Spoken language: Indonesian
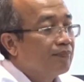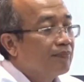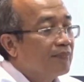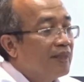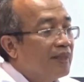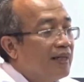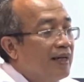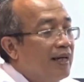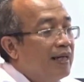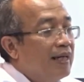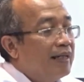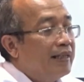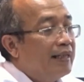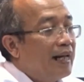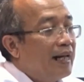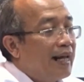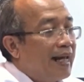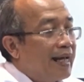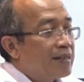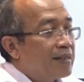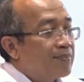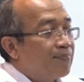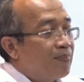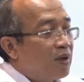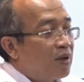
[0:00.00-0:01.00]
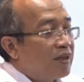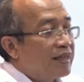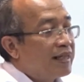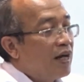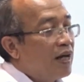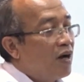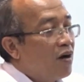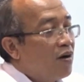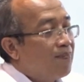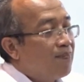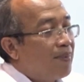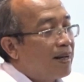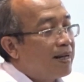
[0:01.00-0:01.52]
Nilai ekspor Rio
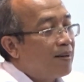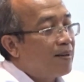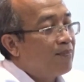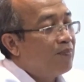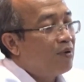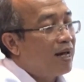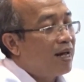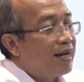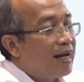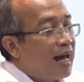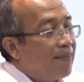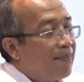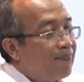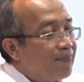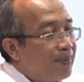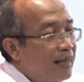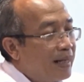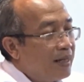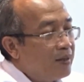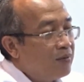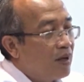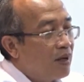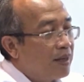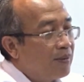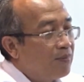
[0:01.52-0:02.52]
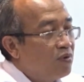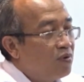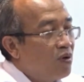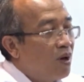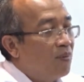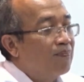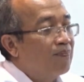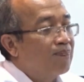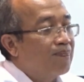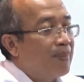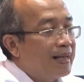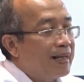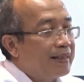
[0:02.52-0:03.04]
pada bulan April 2024
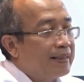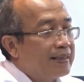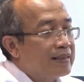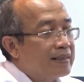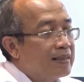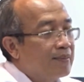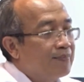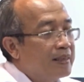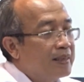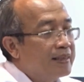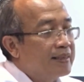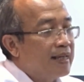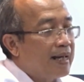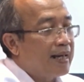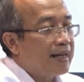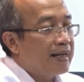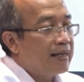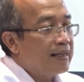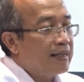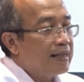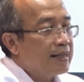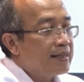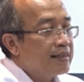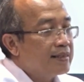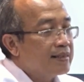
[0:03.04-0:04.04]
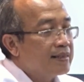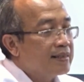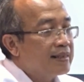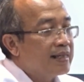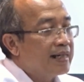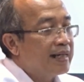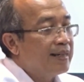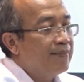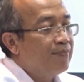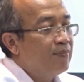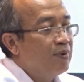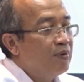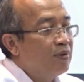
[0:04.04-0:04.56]
sebesar
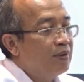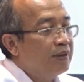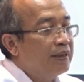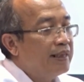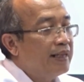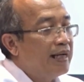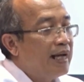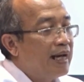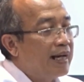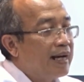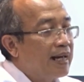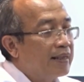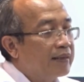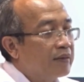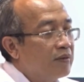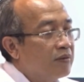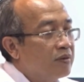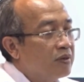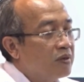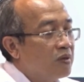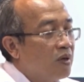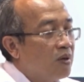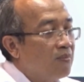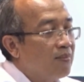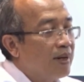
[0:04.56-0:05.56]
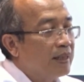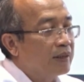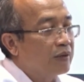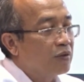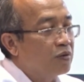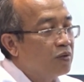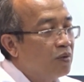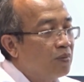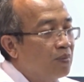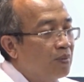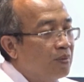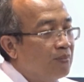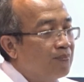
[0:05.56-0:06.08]

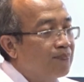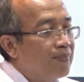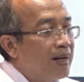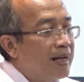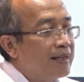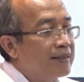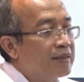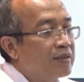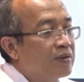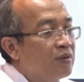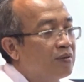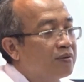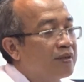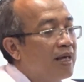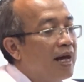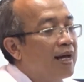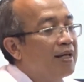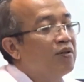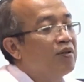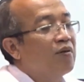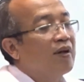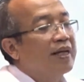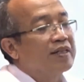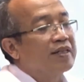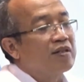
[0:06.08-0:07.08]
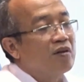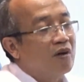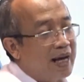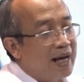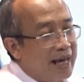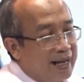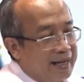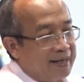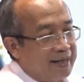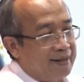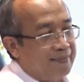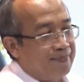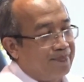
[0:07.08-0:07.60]
1.300,74 juta US dollar.
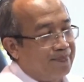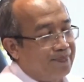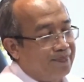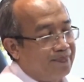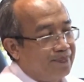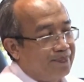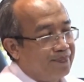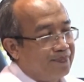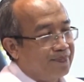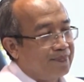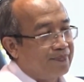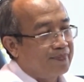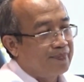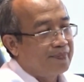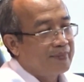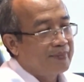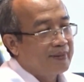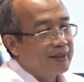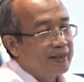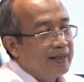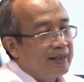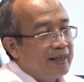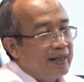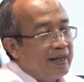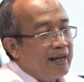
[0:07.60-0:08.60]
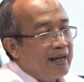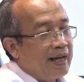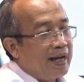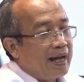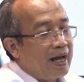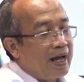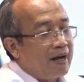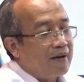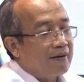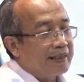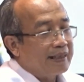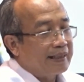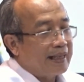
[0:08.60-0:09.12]
Kalau
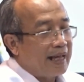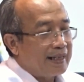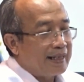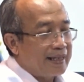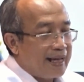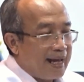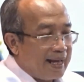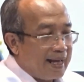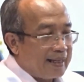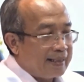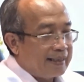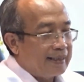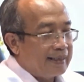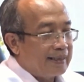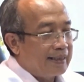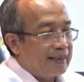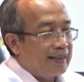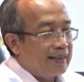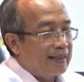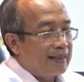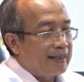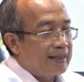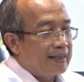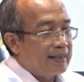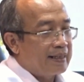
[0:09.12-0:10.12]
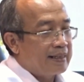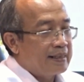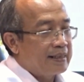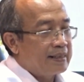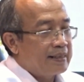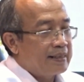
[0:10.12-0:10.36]
kita lihat uh,